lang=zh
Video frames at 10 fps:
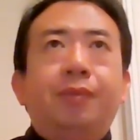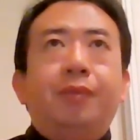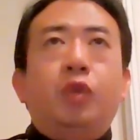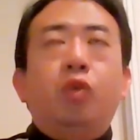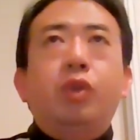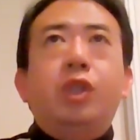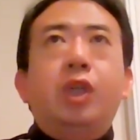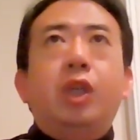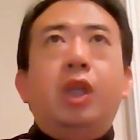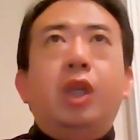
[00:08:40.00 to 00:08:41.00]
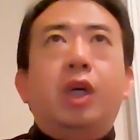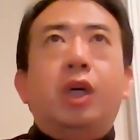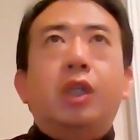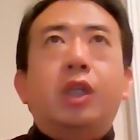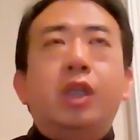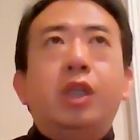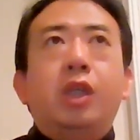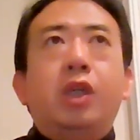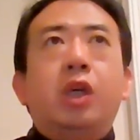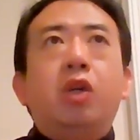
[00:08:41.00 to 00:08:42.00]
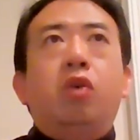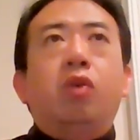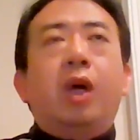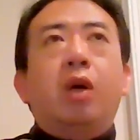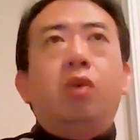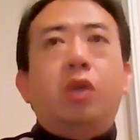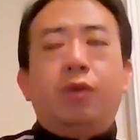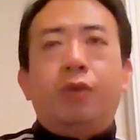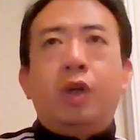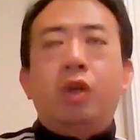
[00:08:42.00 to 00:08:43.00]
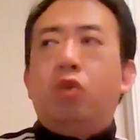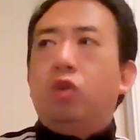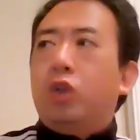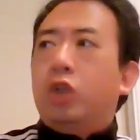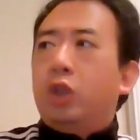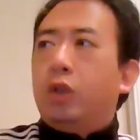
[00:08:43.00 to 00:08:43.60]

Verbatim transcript: 嗯，东京的那个曾经的人口，拿过的人口是